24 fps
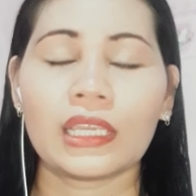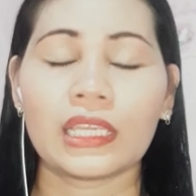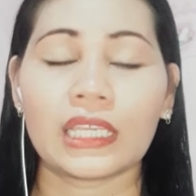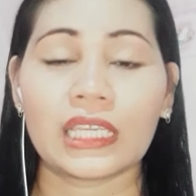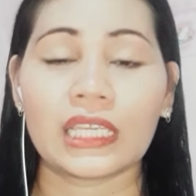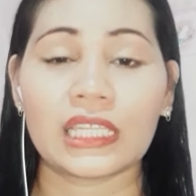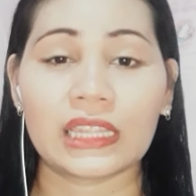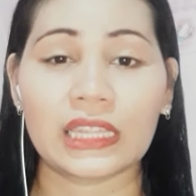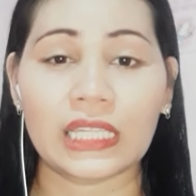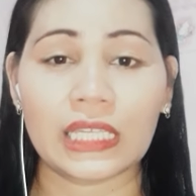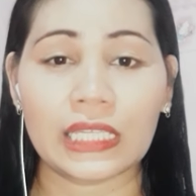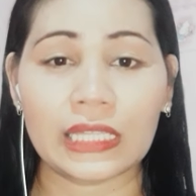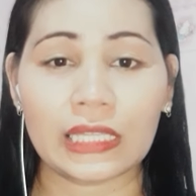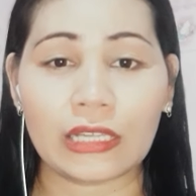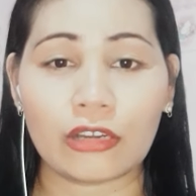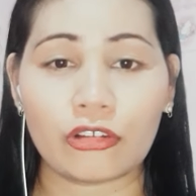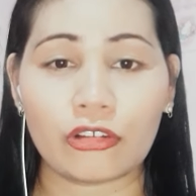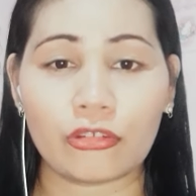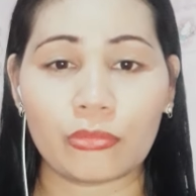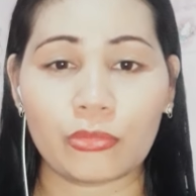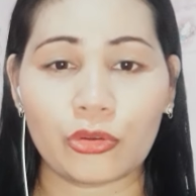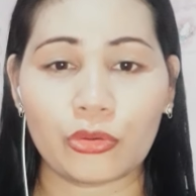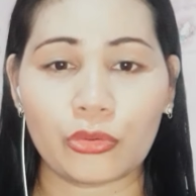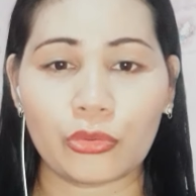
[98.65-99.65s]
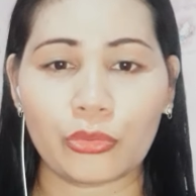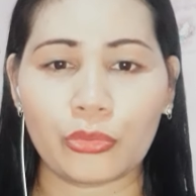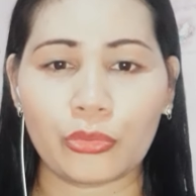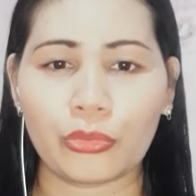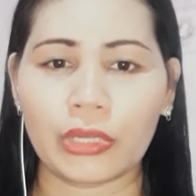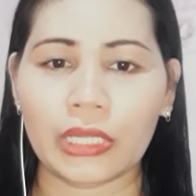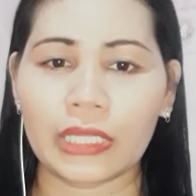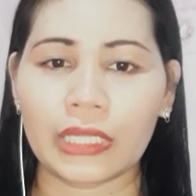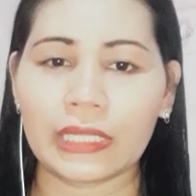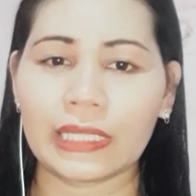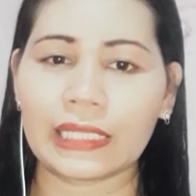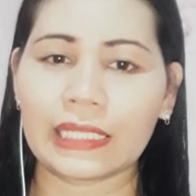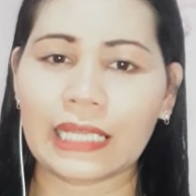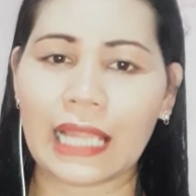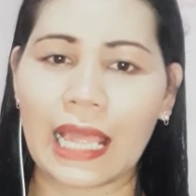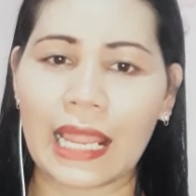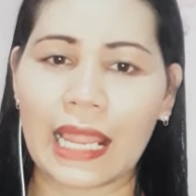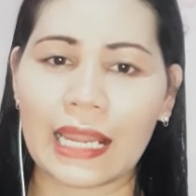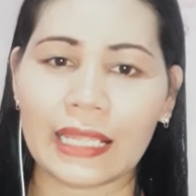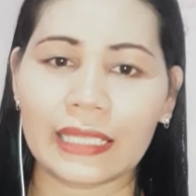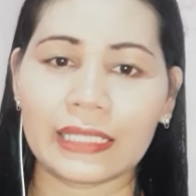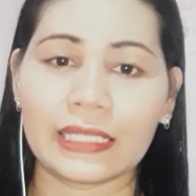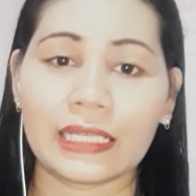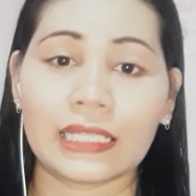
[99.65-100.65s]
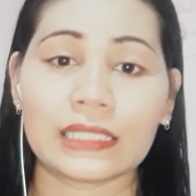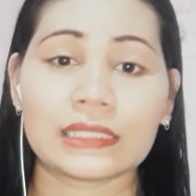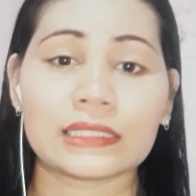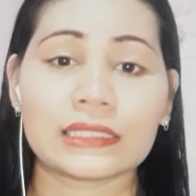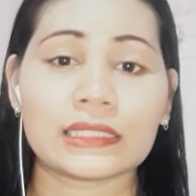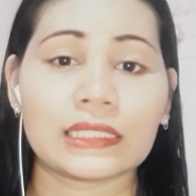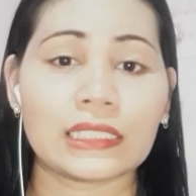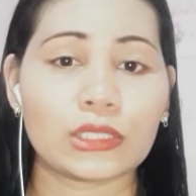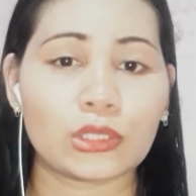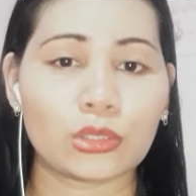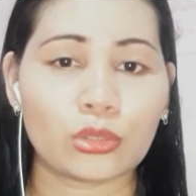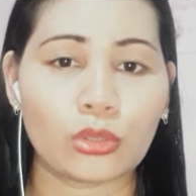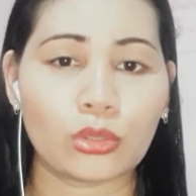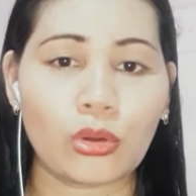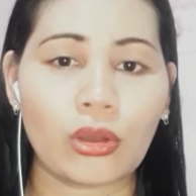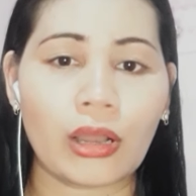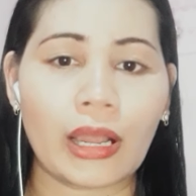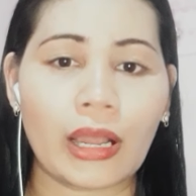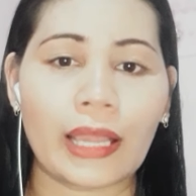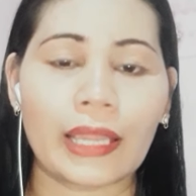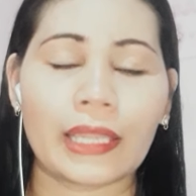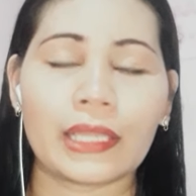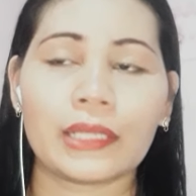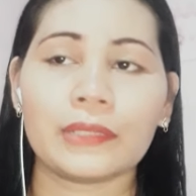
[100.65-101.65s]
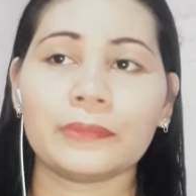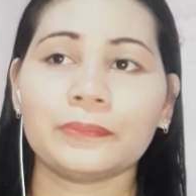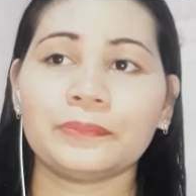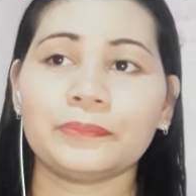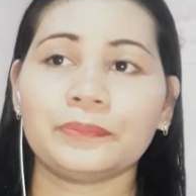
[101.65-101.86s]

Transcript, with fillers: hindi na umuwi, naglalayas. Ito ay